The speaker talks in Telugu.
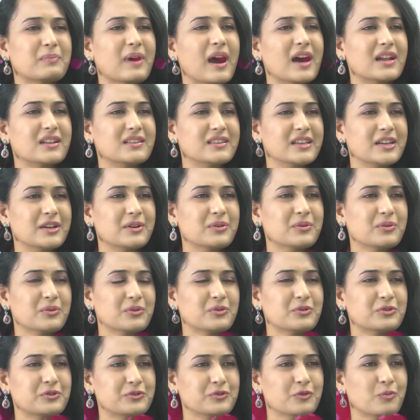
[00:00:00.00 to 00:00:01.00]
భారతీయుడు
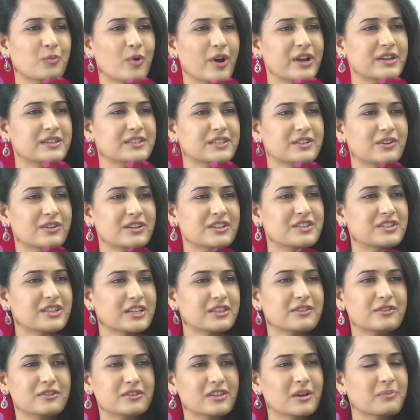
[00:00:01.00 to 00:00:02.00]
టూ పాయింట్ జీరో నుంచి
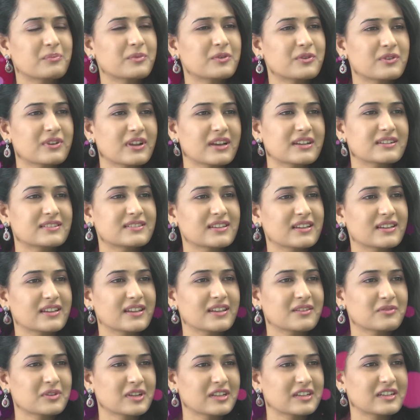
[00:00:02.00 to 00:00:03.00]
ఎందుకు తప్పుకున్నారు
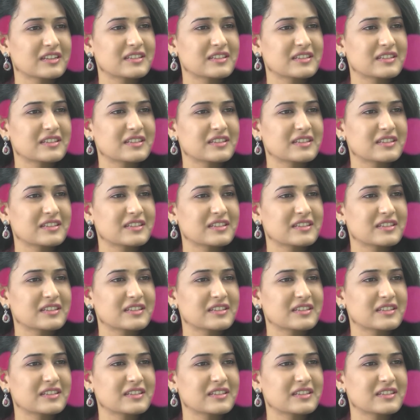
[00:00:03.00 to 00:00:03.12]
సార్ ఏమైనా